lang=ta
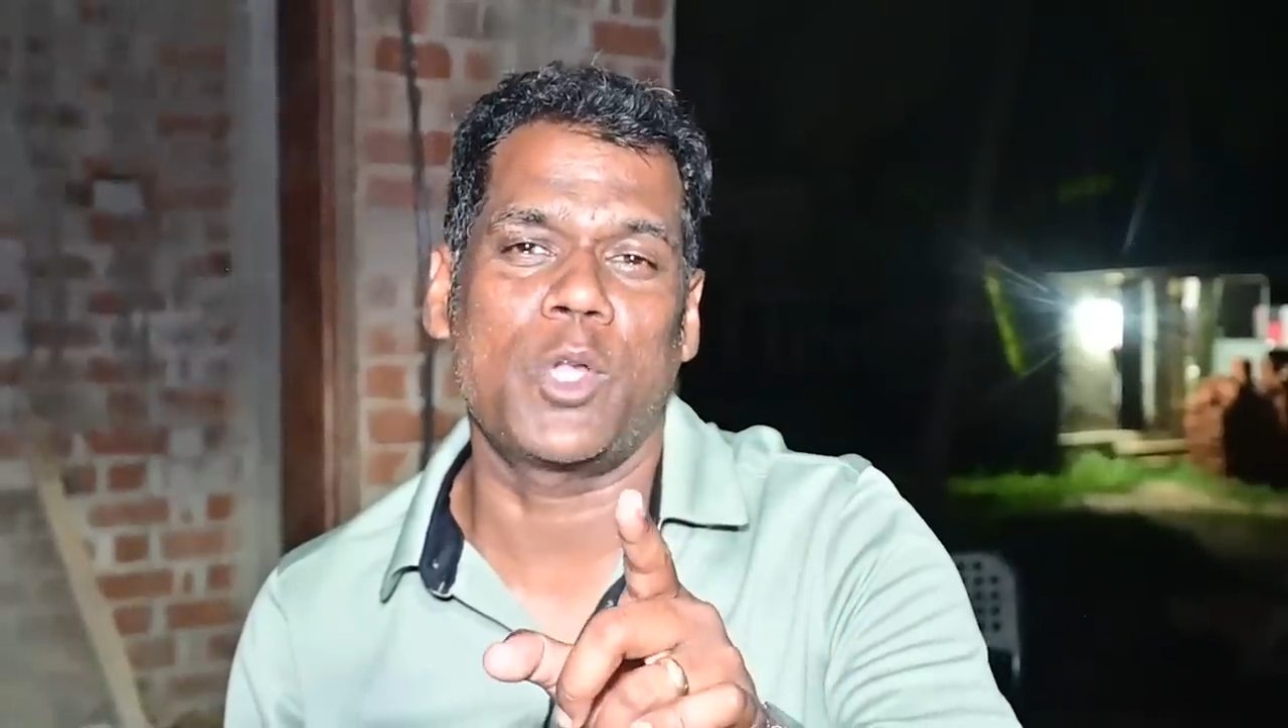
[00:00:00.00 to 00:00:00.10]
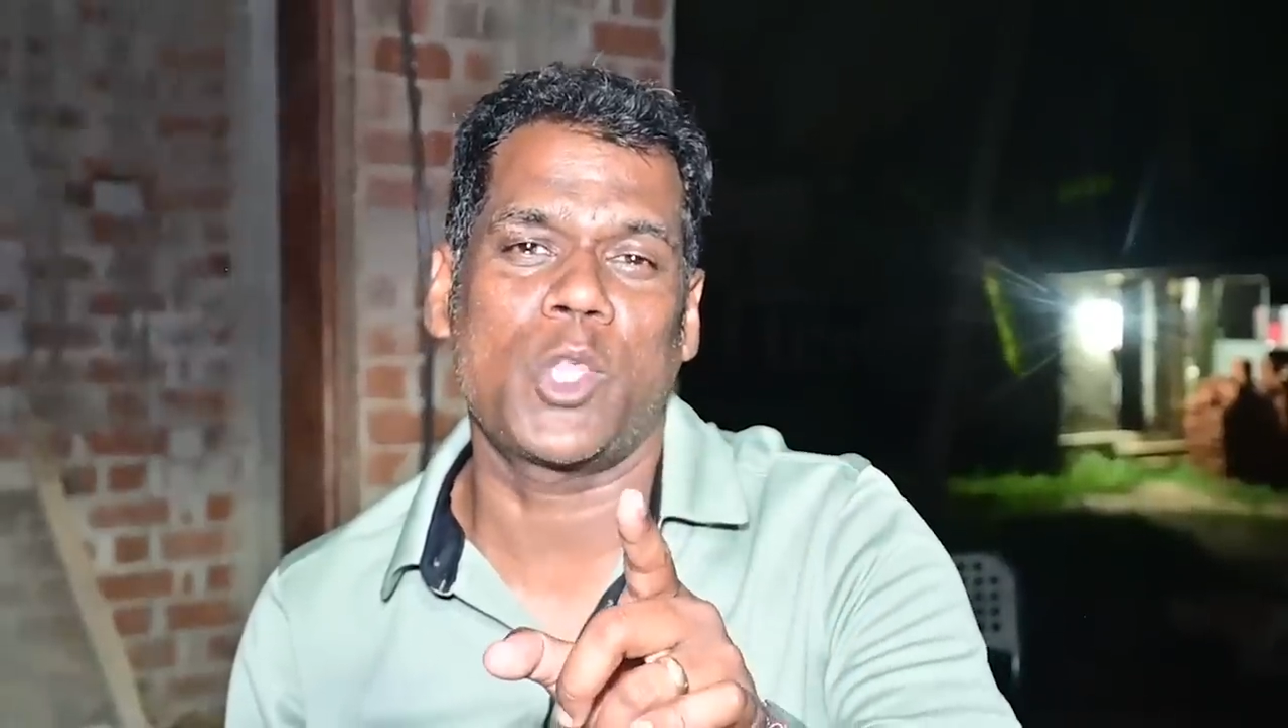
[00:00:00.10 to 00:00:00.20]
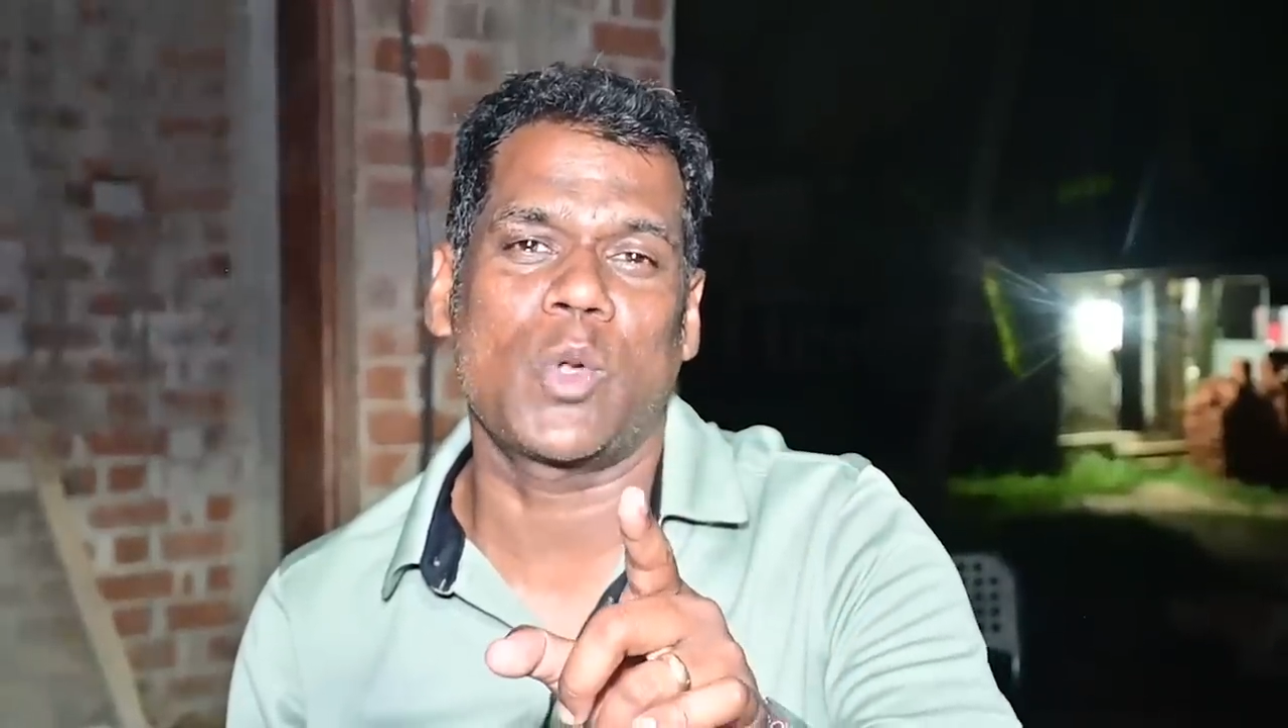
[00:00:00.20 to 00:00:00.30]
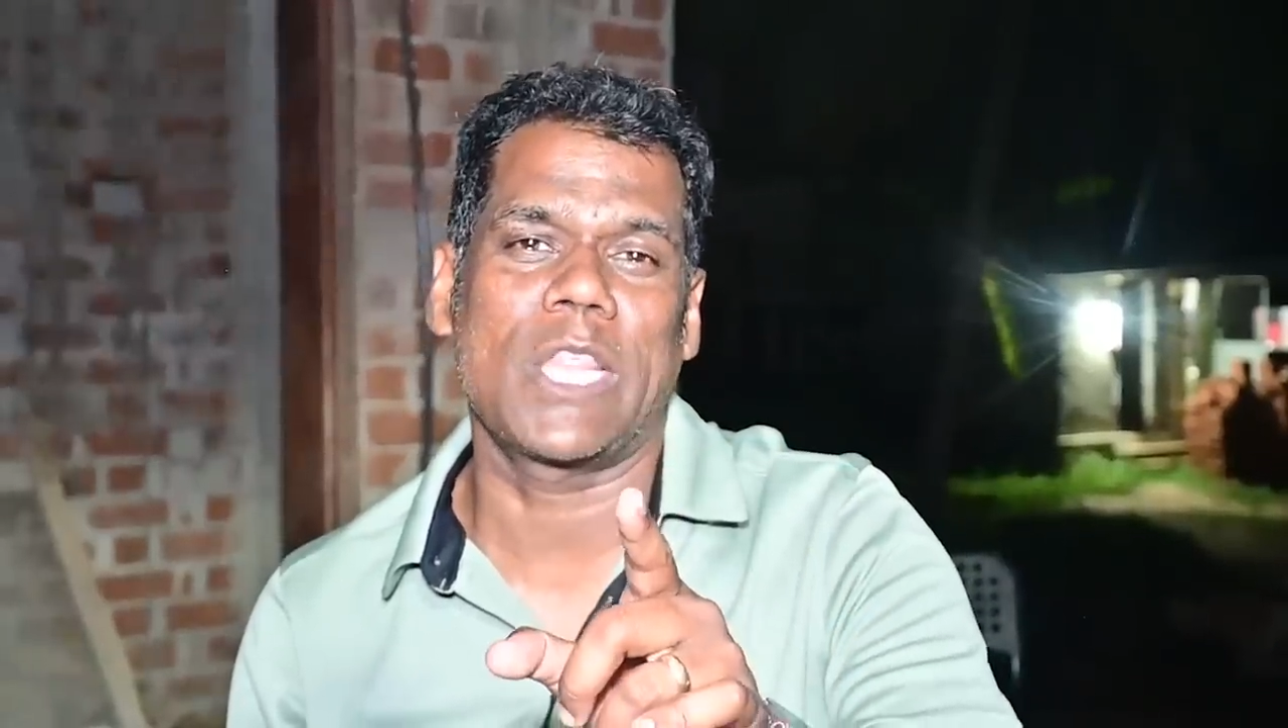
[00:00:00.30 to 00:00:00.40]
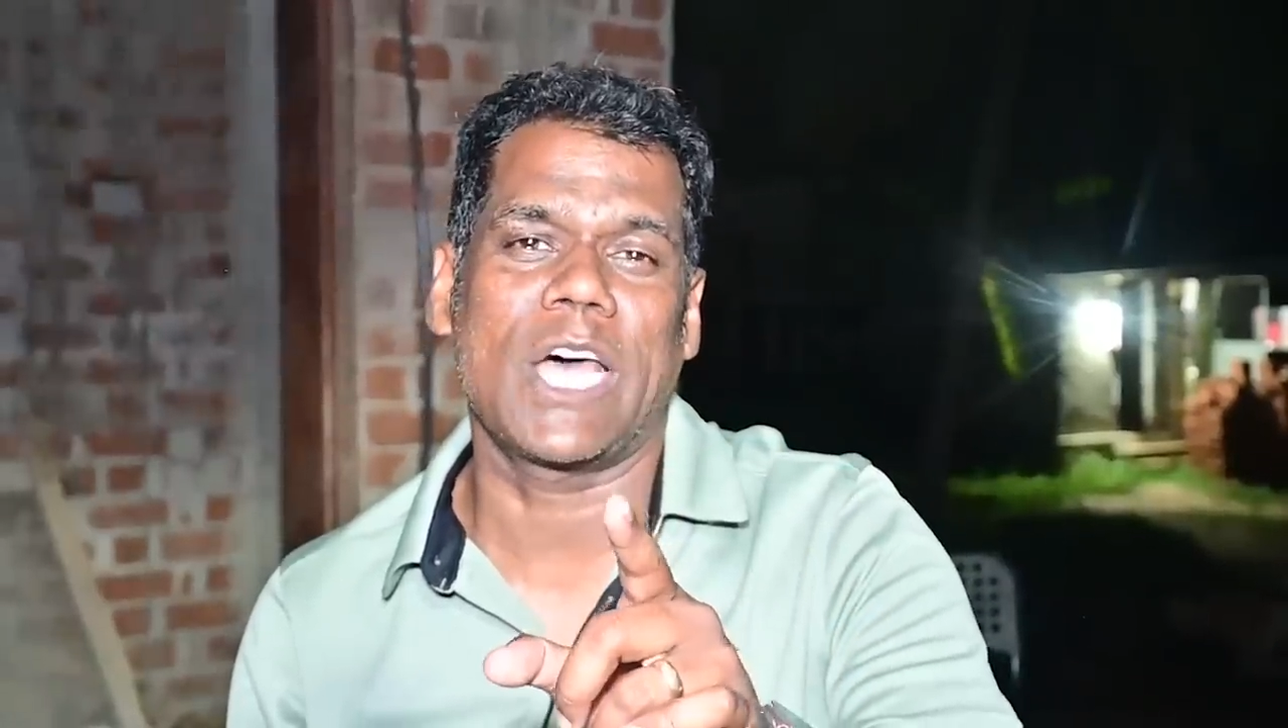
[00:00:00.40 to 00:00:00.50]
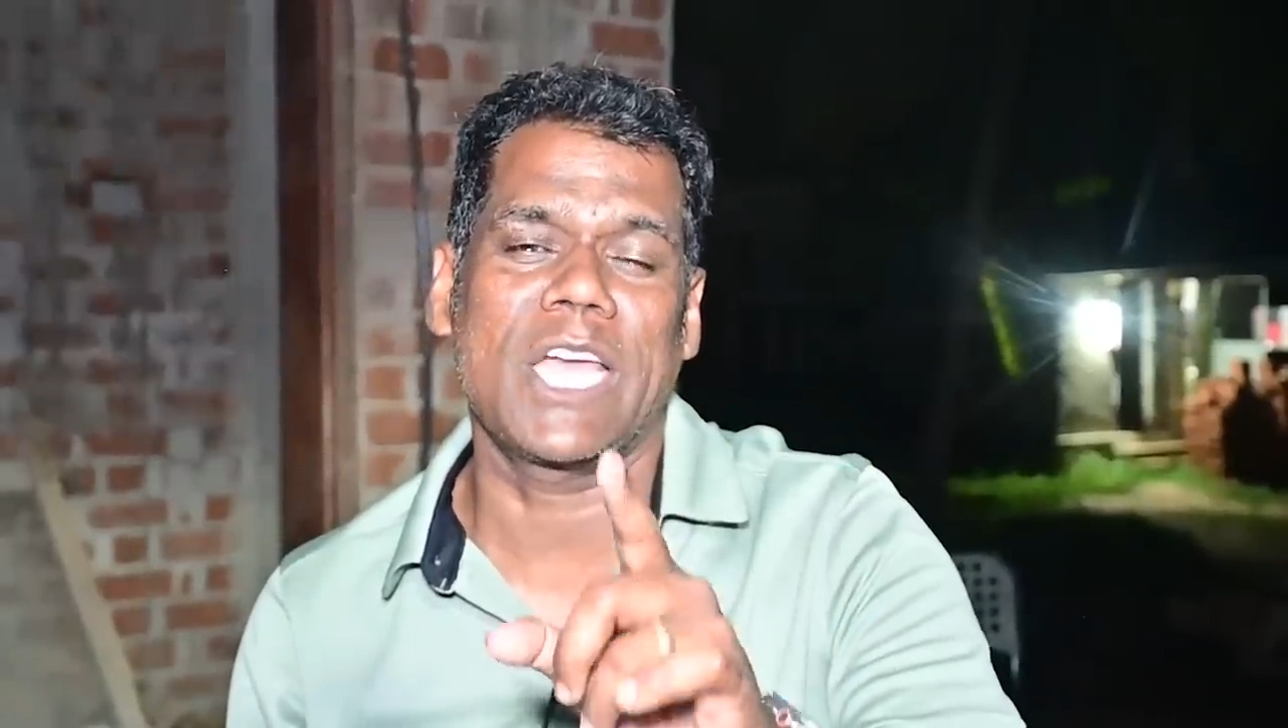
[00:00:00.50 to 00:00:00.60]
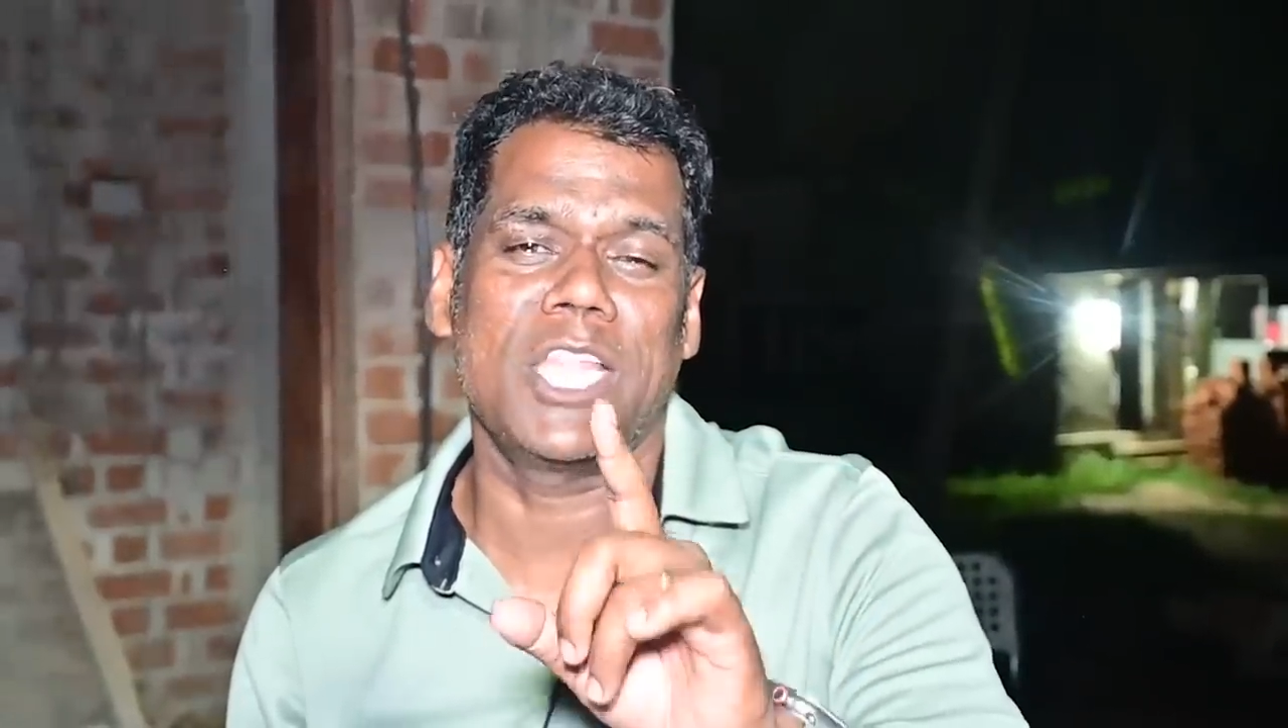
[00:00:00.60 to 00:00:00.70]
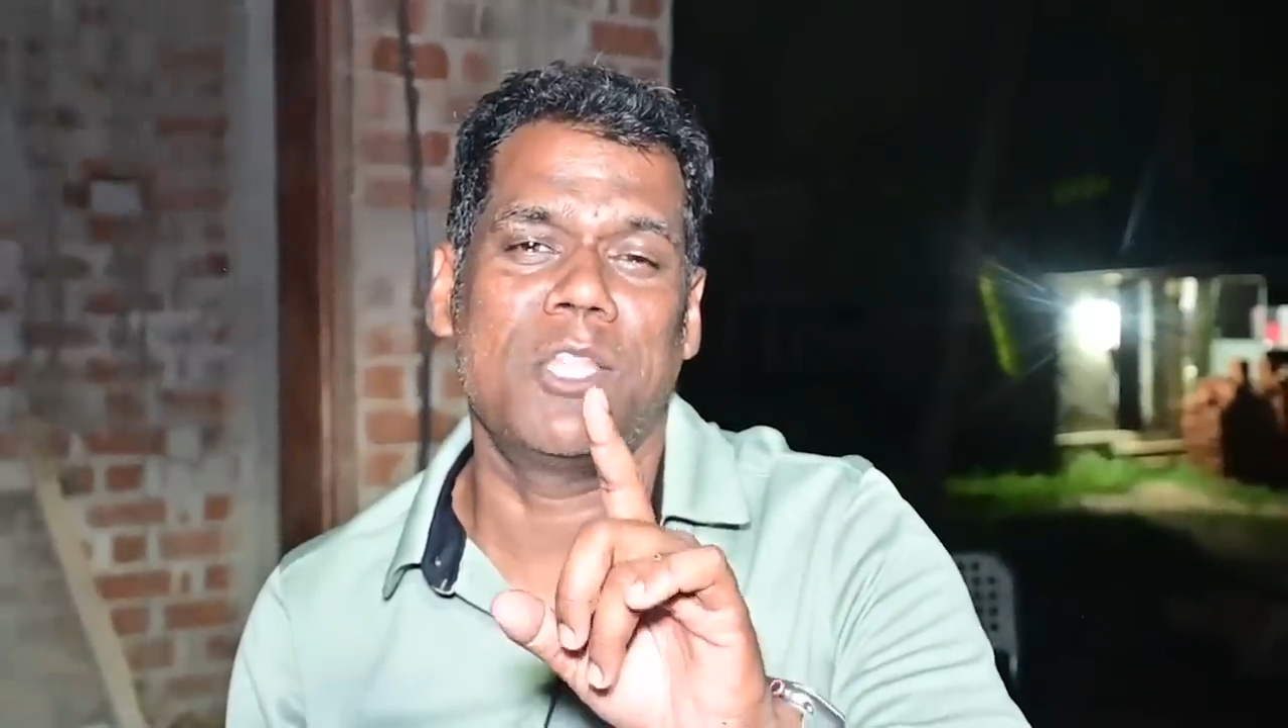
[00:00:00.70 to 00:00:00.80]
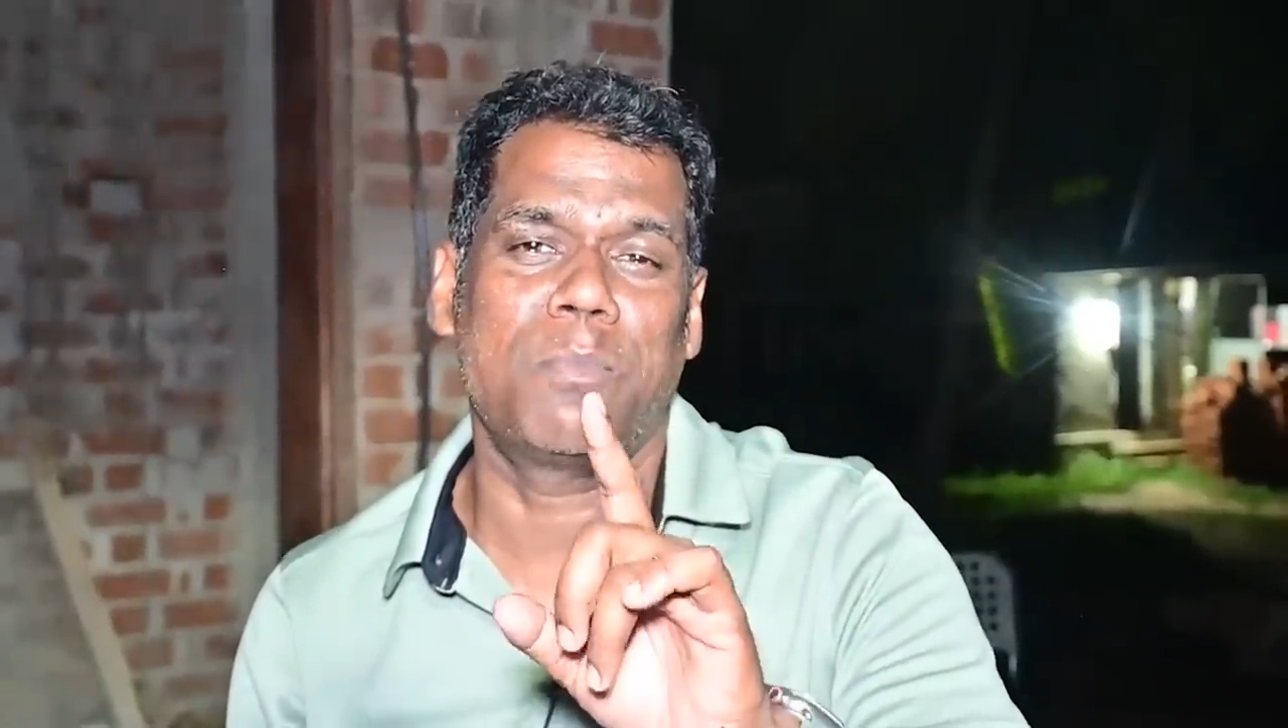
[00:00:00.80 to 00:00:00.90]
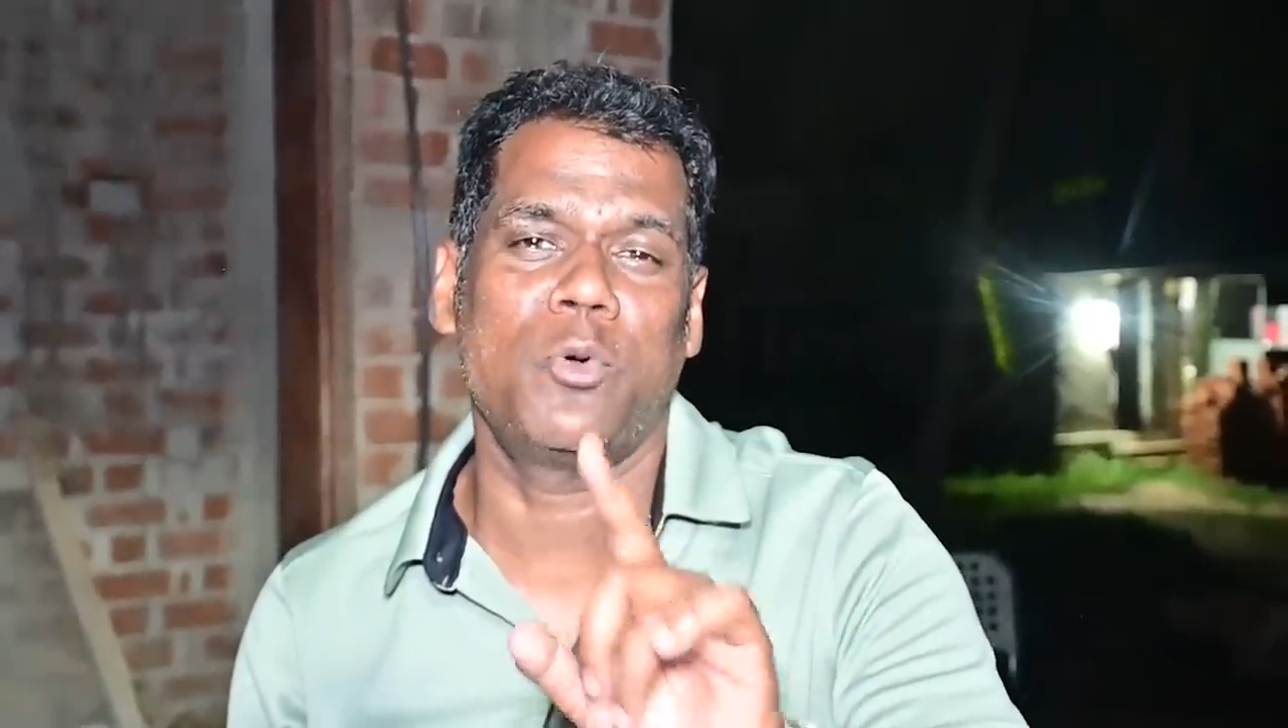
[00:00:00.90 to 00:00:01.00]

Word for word: கொடுத்துள்ளதாக இந்த